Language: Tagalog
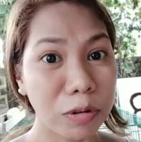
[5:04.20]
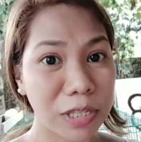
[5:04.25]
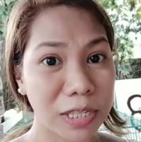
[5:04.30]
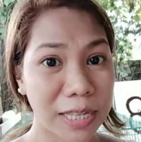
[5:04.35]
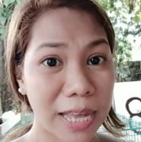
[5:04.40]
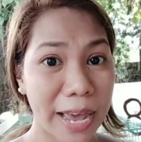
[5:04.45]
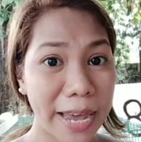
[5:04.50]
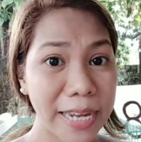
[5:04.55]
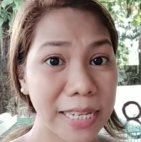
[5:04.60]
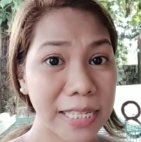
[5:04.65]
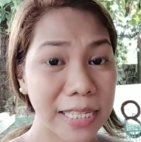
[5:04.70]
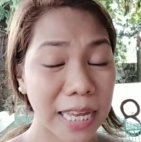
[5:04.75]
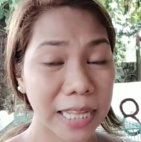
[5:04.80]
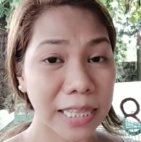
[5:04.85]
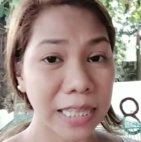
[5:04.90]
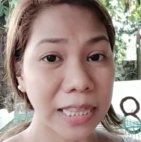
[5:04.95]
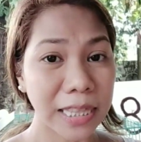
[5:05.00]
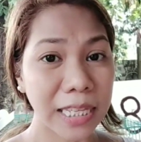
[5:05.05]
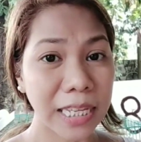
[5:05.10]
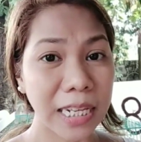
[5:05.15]
sides at
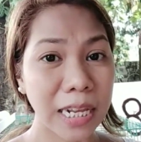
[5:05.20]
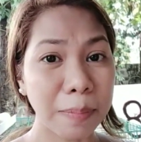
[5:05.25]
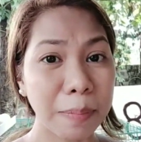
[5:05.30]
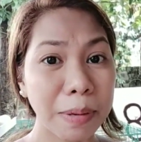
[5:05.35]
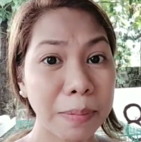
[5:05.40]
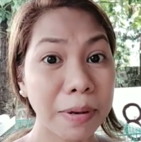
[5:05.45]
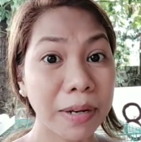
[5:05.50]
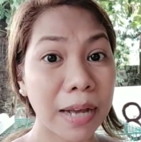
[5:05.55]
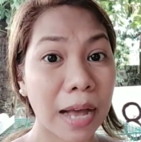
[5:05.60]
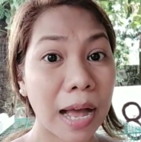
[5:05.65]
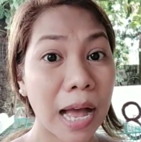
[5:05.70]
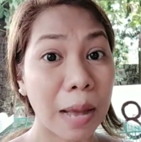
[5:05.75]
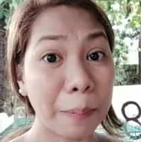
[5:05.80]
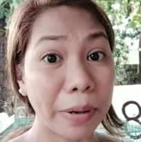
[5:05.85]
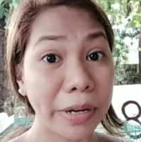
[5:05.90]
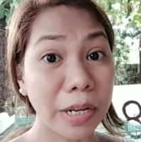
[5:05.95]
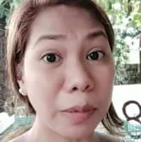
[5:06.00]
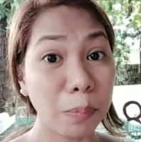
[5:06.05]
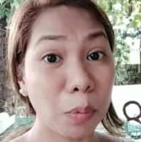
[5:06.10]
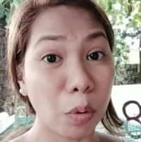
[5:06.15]
hindi naman
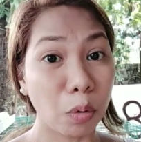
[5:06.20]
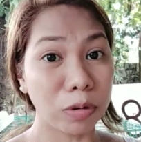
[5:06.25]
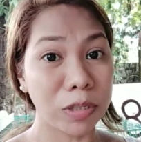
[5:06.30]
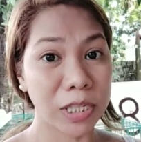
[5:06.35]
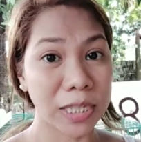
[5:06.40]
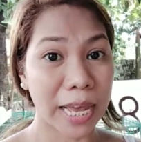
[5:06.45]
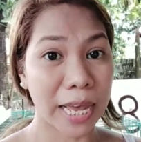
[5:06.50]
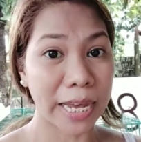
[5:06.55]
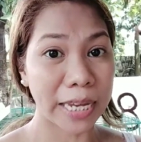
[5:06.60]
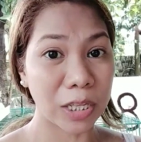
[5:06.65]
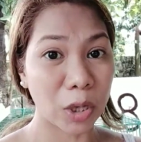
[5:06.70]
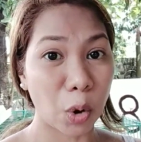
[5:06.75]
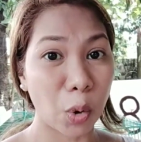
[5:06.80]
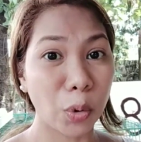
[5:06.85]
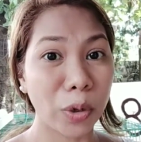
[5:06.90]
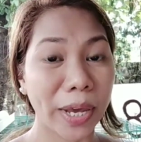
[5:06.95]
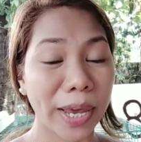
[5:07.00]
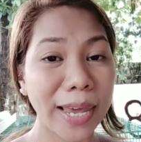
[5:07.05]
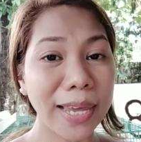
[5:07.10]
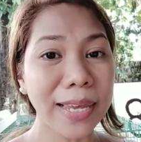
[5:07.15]
magkakamali both sides.
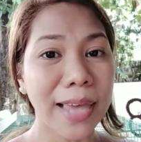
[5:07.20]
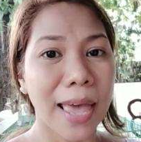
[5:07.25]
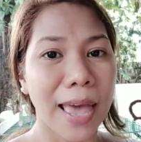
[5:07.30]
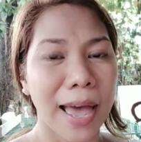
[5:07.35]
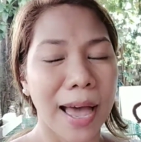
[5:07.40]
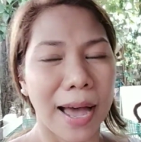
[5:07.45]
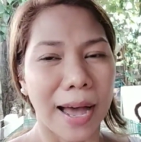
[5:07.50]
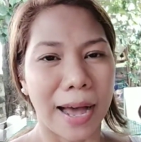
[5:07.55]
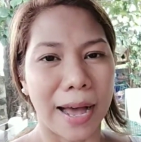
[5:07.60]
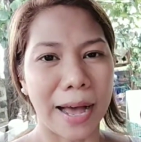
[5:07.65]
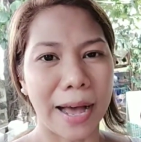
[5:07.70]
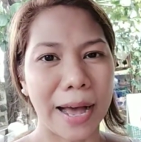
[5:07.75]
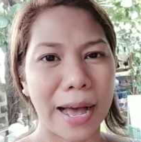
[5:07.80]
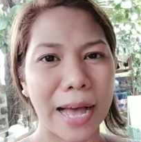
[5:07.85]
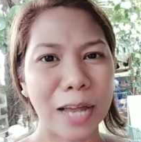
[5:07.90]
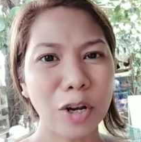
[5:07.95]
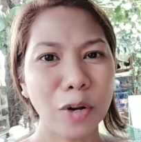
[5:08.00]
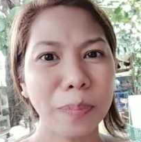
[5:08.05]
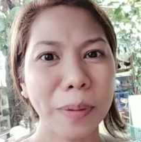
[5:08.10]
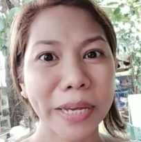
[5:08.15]
Okay? Uh,
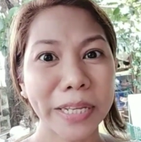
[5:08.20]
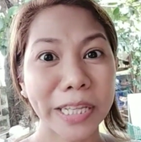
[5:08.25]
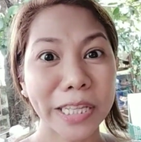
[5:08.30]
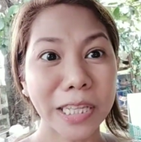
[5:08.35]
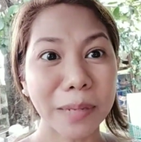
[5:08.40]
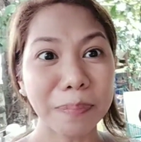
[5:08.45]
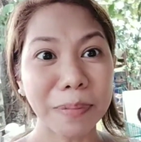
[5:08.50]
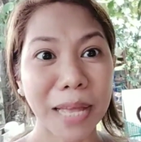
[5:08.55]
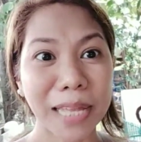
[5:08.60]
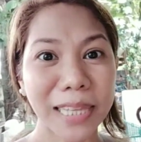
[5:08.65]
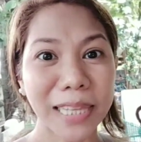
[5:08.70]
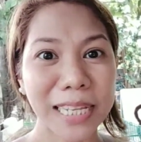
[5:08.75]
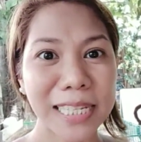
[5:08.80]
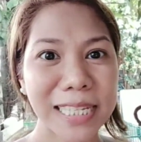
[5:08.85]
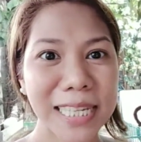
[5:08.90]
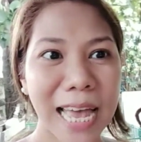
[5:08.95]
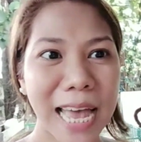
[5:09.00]
ano pa ititip natin sa,